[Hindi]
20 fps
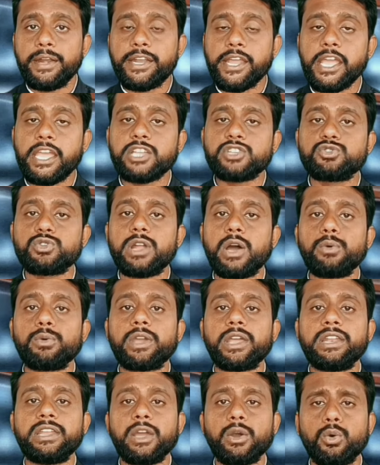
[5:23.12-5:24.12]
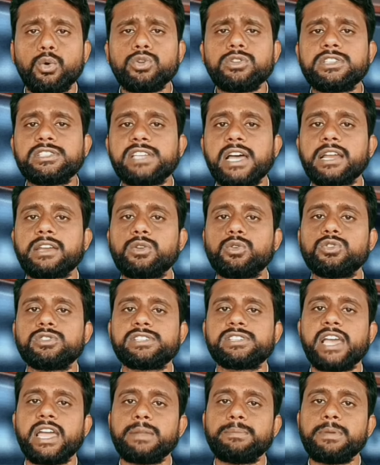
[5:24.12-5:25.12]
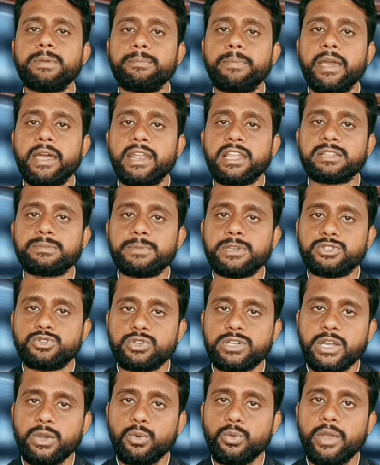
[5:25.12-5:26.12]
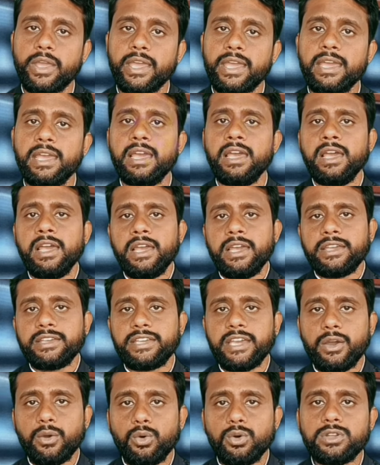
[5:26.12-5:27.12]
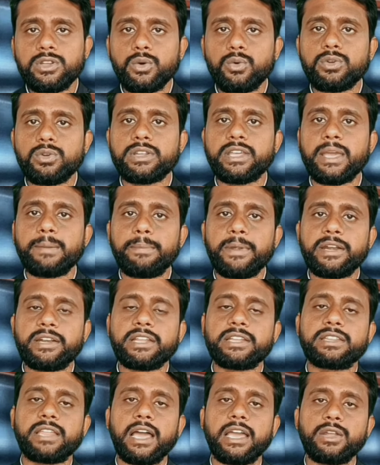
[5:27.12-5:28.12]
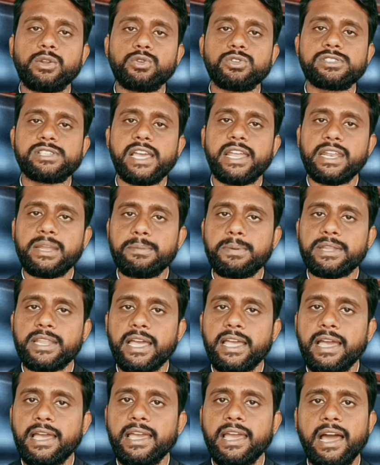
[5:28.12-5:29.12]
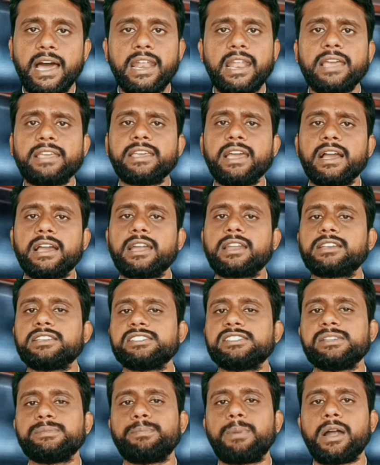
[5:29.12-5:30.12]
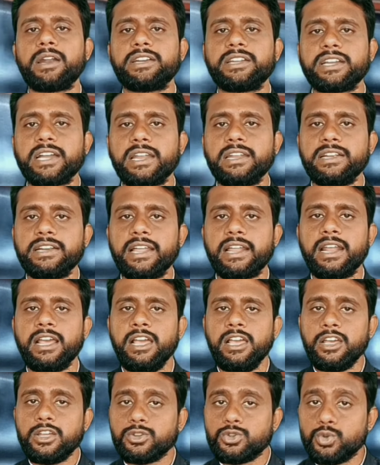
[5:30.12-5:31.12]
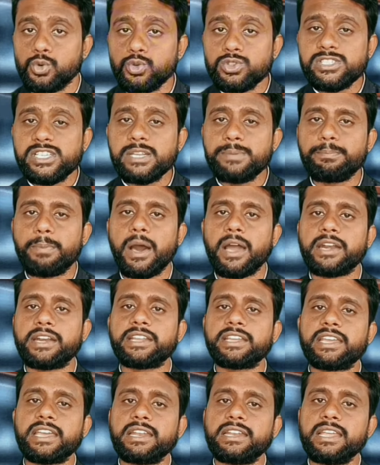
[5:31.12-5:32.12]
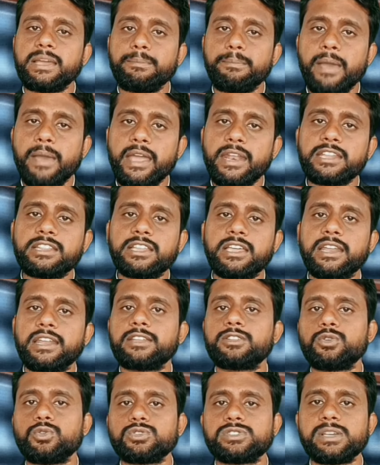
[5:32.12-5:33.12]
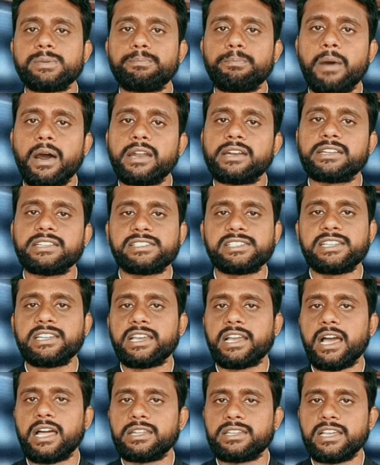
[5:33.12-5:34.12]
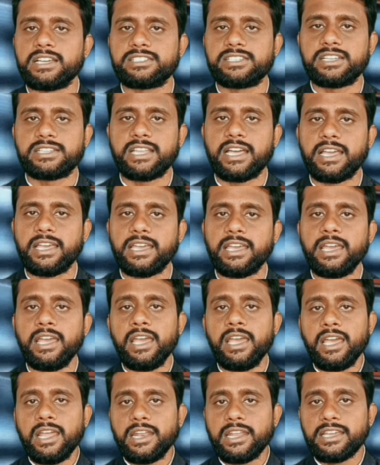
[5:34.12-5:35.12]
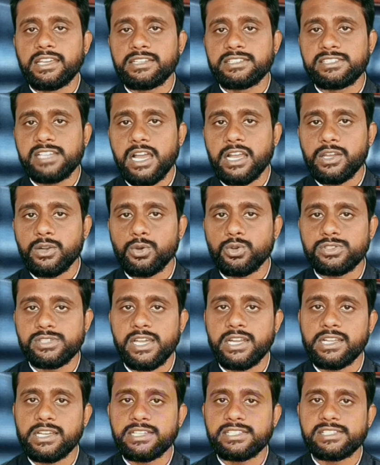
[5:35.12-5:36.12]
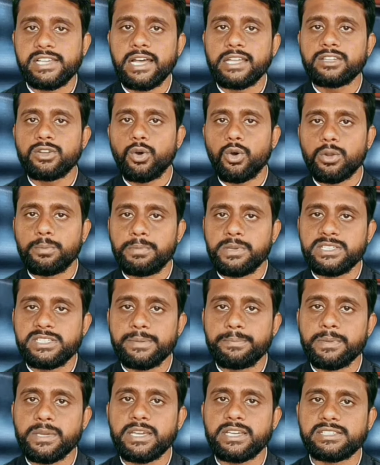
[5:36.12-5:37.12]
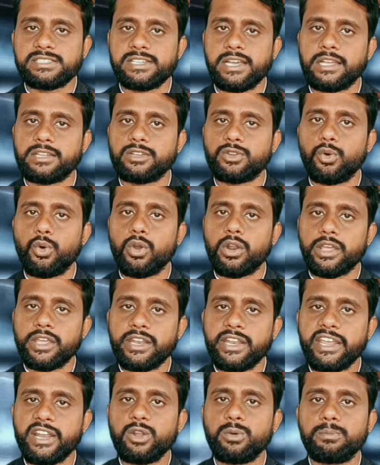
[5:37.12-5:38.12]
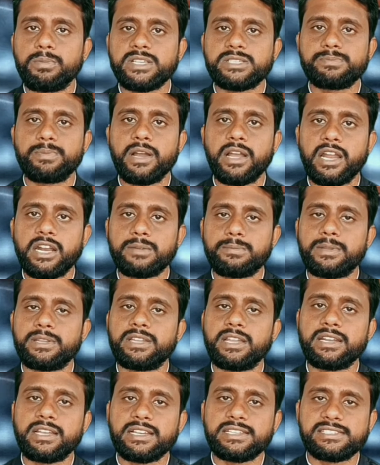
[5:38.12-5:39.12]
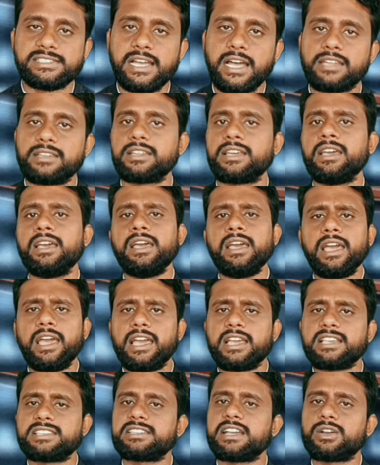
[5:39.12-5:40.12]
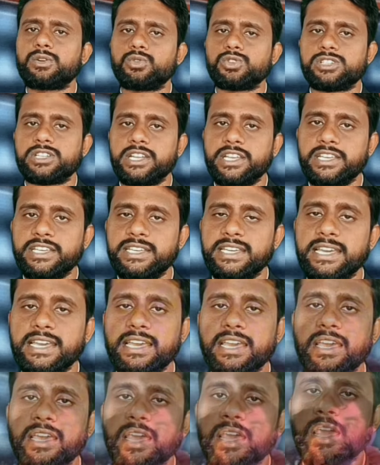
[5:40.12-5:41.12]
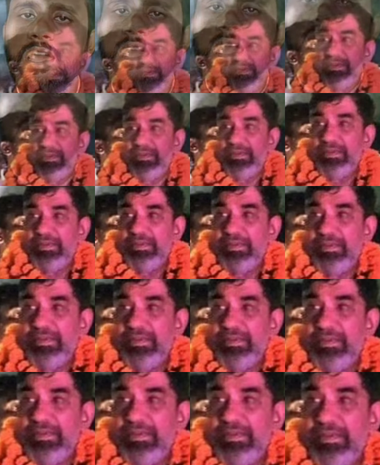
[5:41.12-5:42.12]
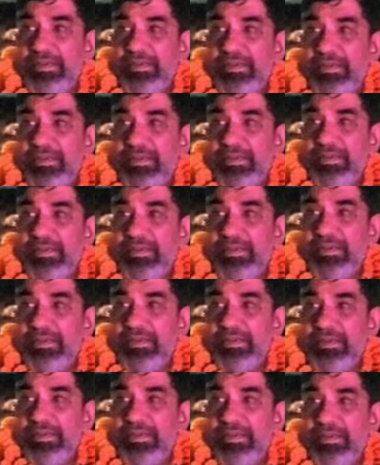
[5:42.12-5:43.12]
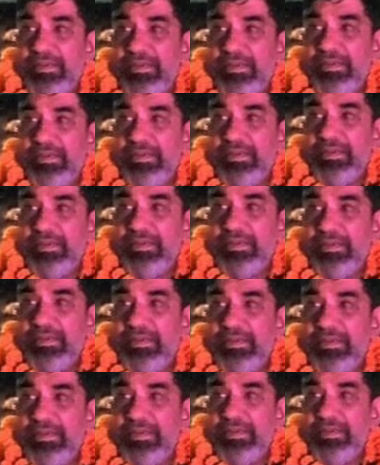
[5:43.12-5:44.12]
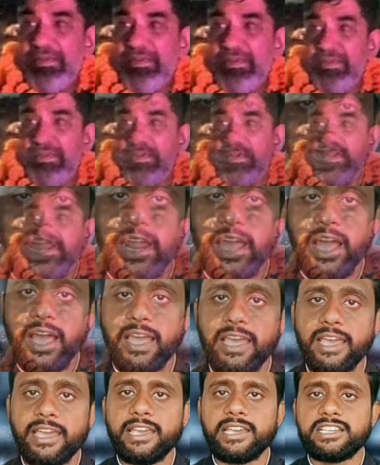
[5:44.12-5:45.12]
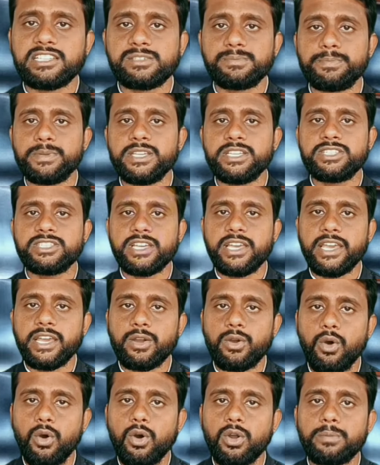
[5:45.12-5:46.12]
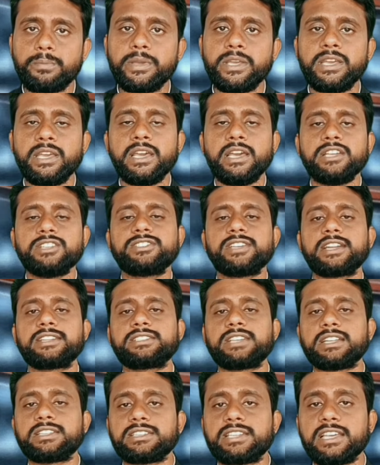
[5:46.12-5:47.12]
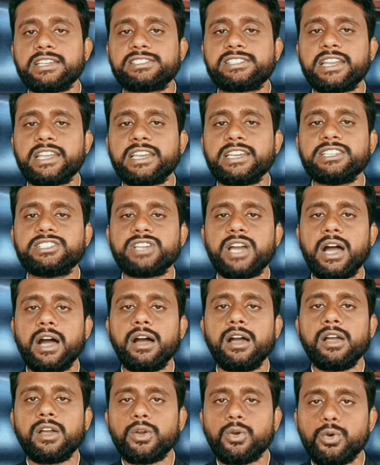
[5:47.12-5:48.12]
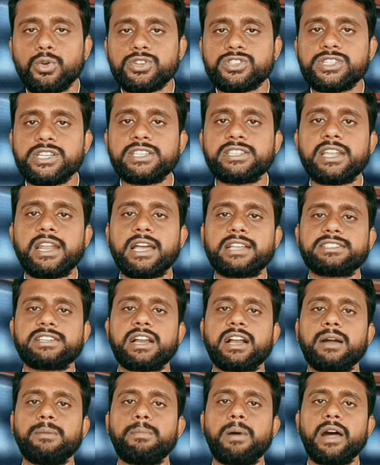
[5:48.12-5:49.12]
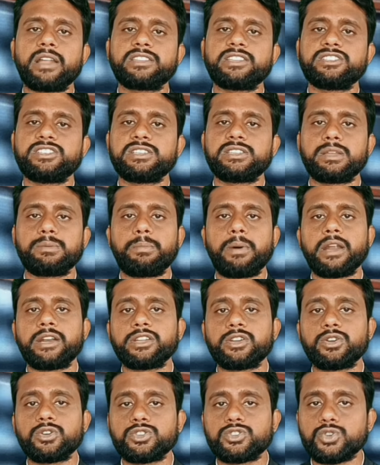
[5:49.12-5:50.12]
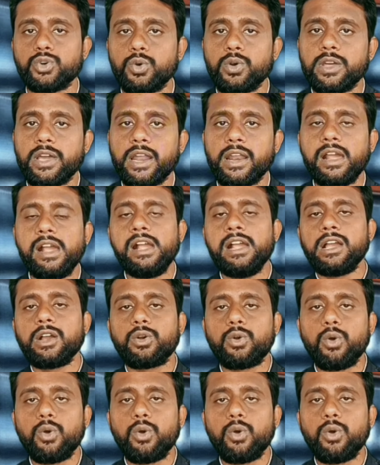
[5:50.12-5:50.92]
बेटे के चुनाव के लिए खुद जाकिर हुसैन भी मेहनत में जुटे हुए हैं ये खुद उनके बेटे ताहिर हुसैन ने बताया है हालांकि अगर किसी पार्टी का लीडर दूसरी पार्टी के लिए मेहनत करे तो उसे पार्टी से निकाल दिया जाता है लेकिन जाकिर हुसैन के साथ और बीजेपी के साथ और इनेलो बसपा गठबंधन के साथ ऐसा कुछ नहीं है हालांकि आफ्ताब अहमद के लिए रास्ता अभी भी साफ नजर आ रहा है इस बीच एक और भी चर्चा तेज रही जहां खुर्शीद राजा का भारतीय जनता पार्टी को छोड़कर